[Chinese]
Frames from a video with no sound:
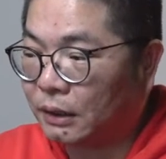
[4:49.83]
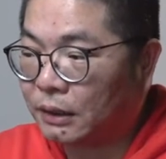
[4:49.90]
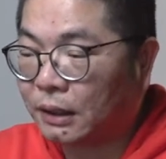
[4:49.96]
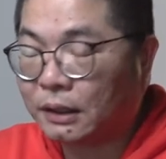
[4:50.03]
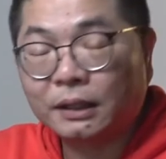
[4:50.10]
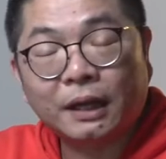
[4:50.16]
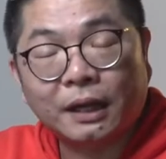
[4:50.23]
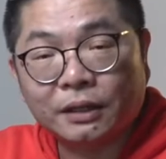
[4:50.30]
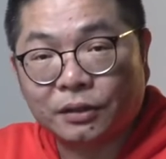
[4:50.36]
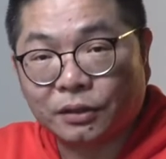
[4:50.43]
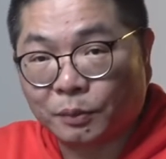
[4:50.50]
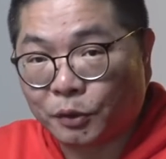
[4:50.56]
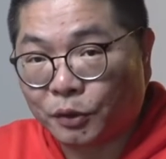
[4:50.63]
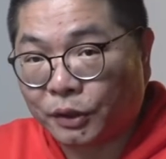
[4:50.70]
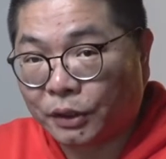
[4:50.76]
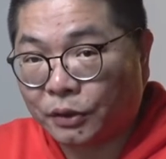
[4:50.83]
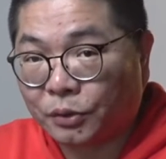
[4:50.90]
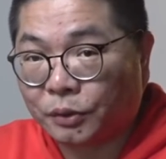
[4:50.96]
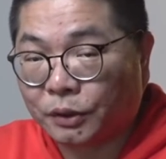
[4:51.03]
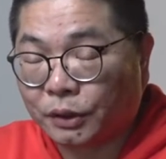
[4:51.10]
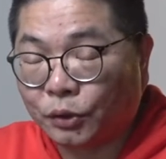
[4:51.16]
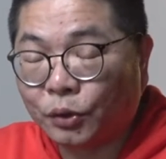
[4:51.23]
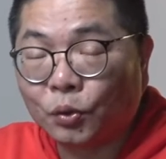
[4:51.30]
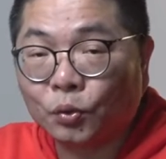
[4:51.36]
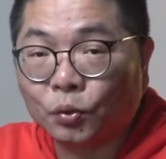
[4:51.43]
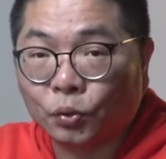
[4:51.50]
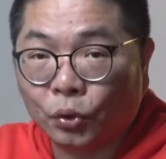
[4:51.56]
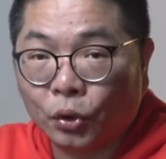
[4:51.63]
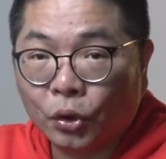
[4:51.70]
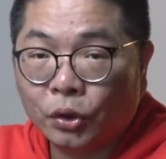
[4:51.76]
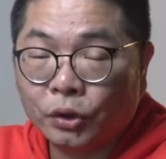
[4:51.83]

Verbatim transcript: 你在一开始怎么去研究你的用户，